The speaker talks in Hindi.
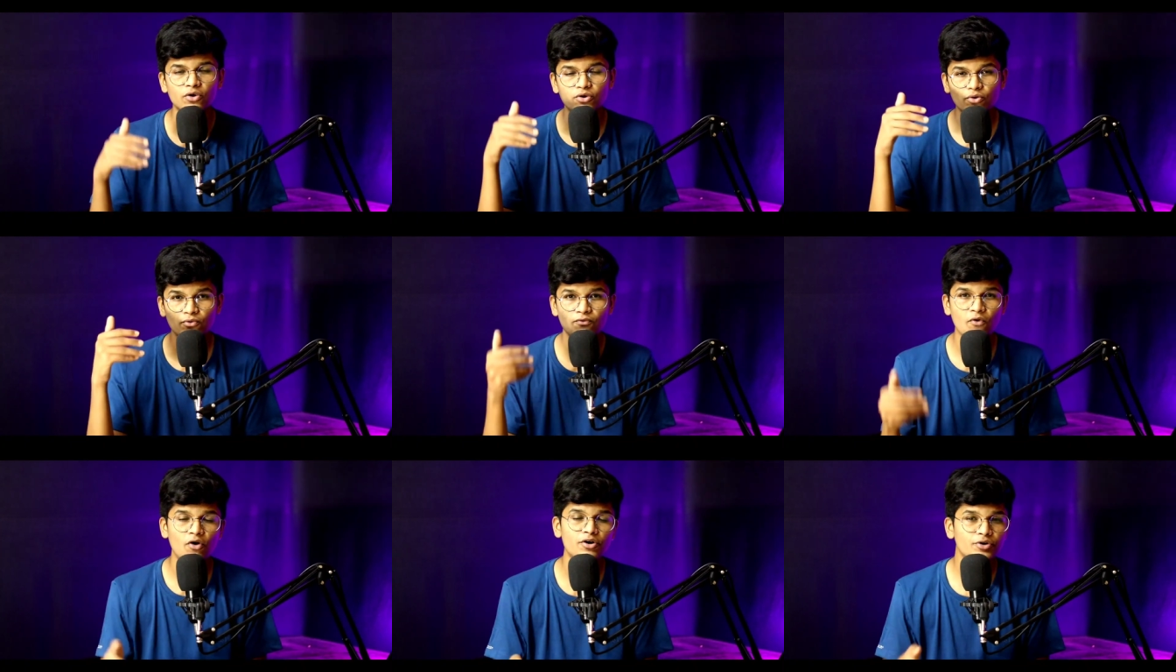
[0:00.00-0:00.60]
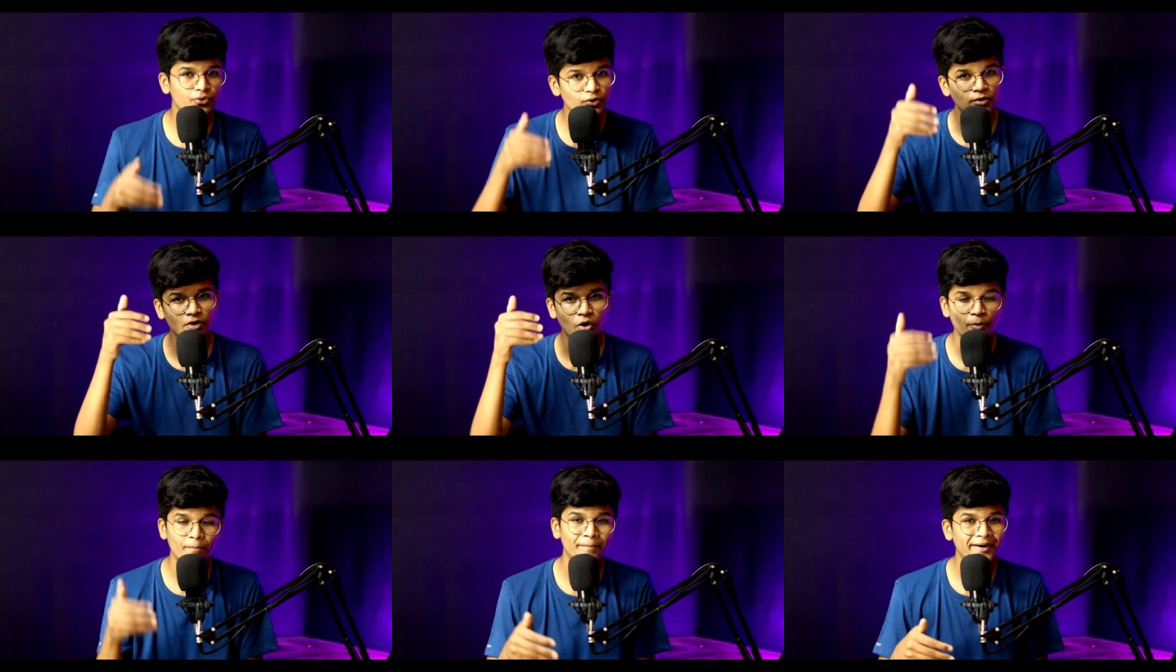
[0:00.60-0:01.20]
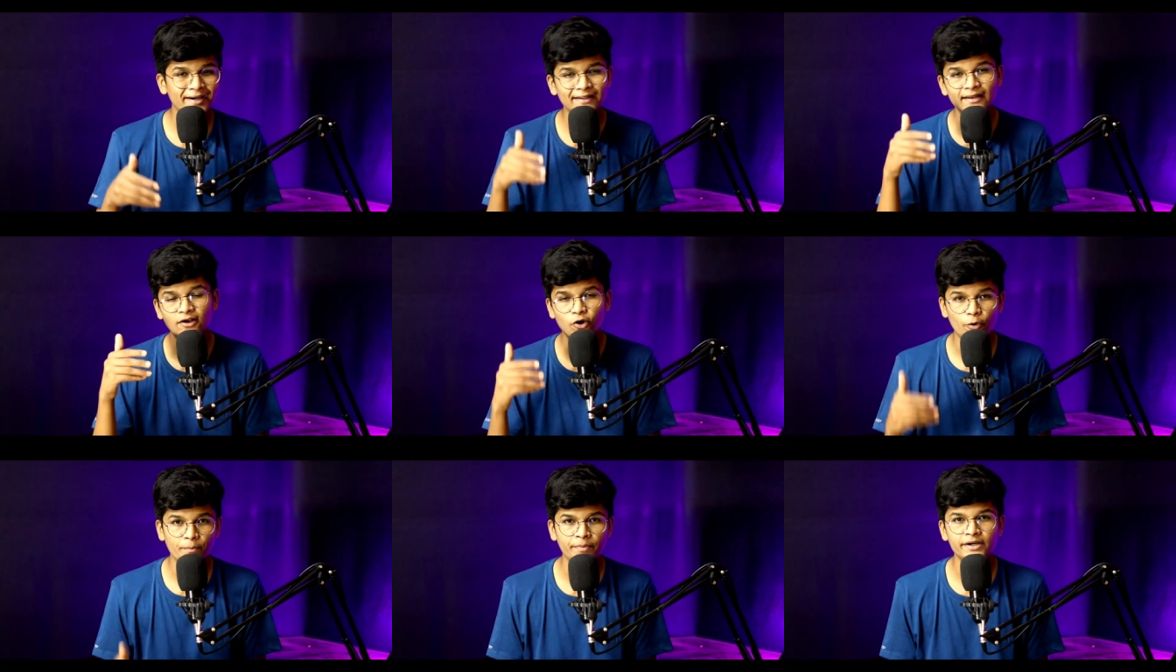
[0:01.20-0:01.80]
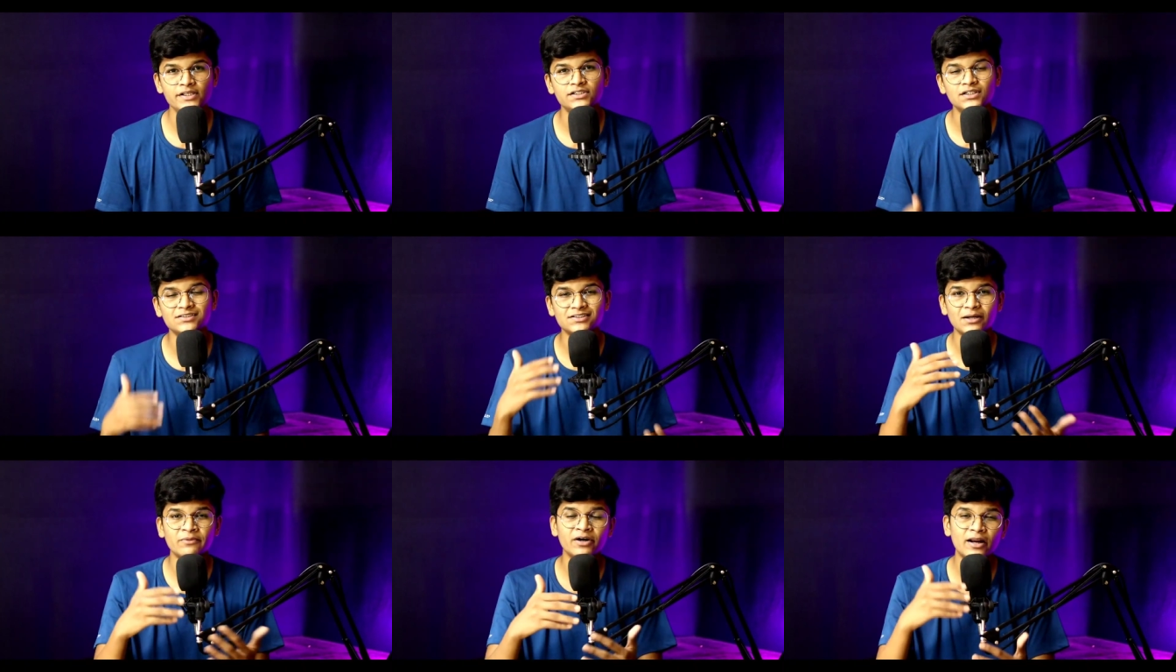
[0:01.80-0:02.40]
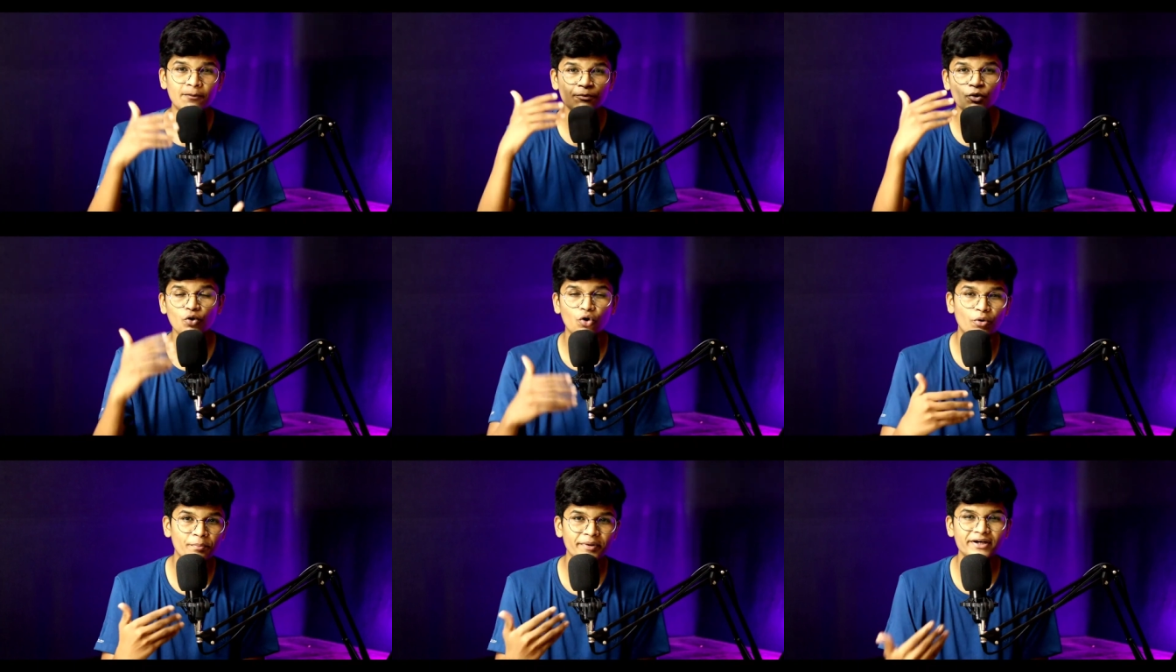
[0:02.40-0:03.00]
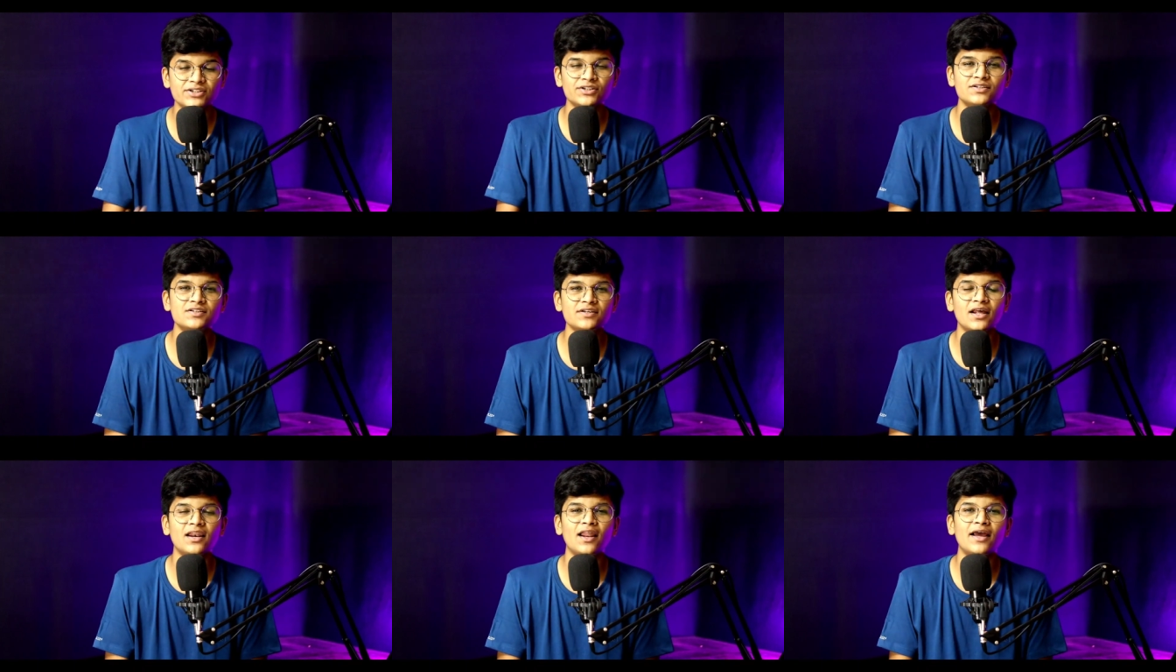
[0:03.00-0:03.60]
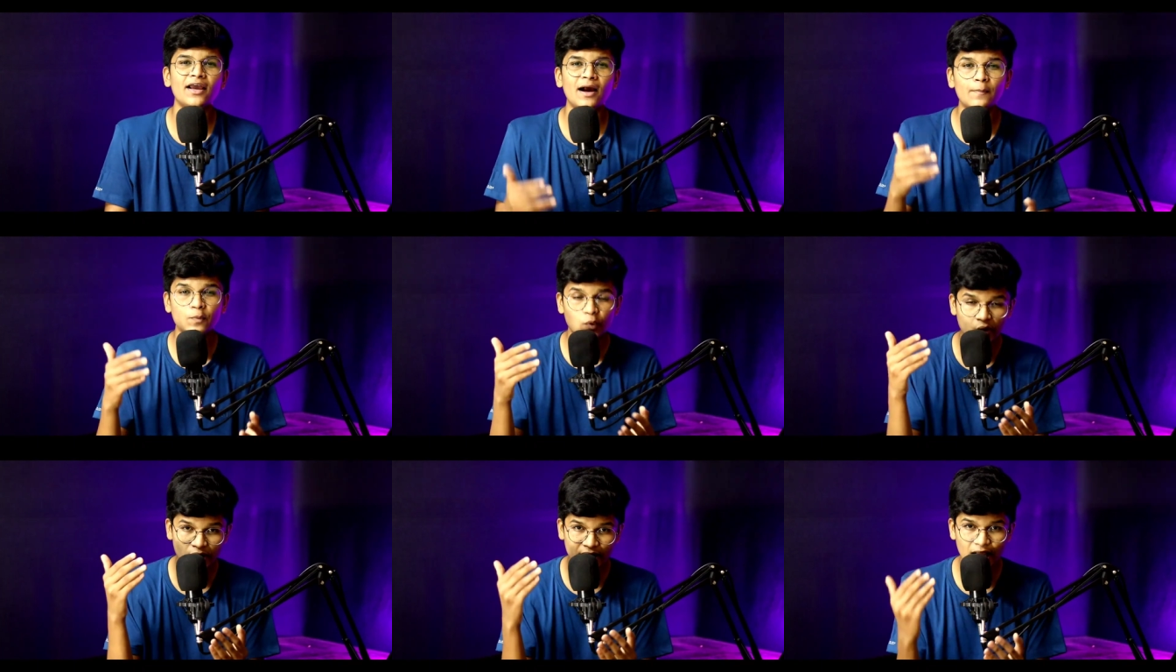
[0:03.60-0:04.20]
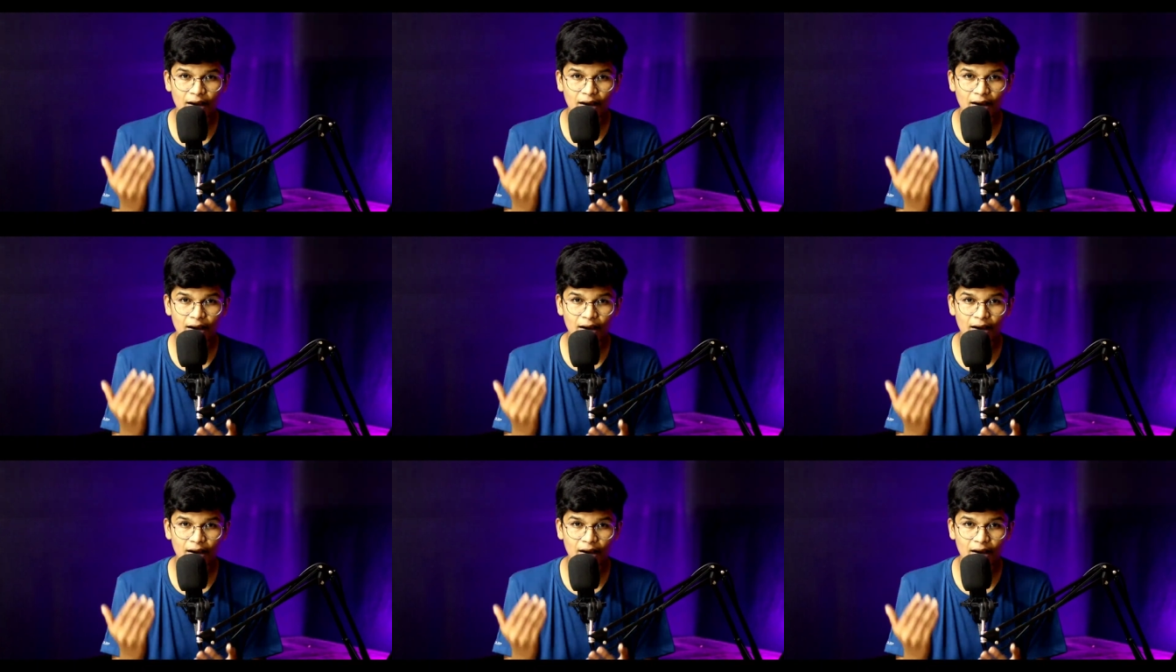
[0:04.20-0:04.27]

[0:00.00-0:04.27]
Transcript: यू वॉन्ट टू कॉम्पीट इन अ कॉम्पिटिशन्स अगर आपको कॉम्पिटिशन्स खेलना है आपको